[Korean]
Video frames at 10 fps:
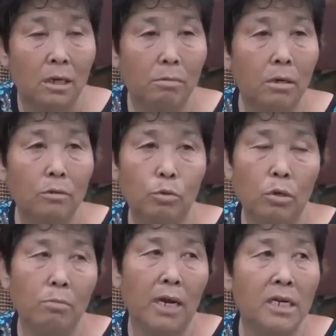잡으려고
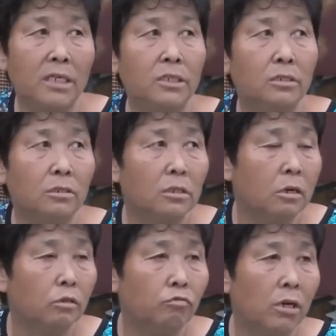노력 많이 했죠. 그
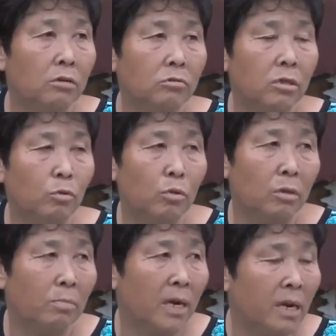클러주려고
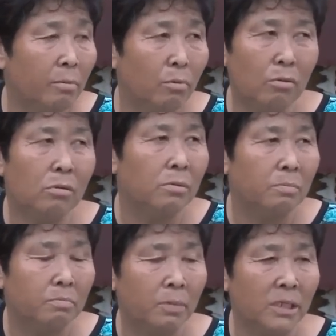노력 많이 해보고
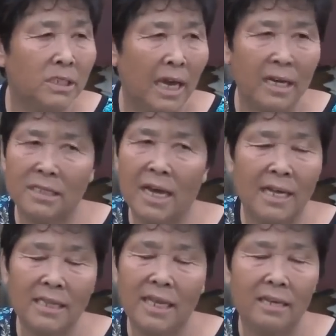별짓 다 했는데 안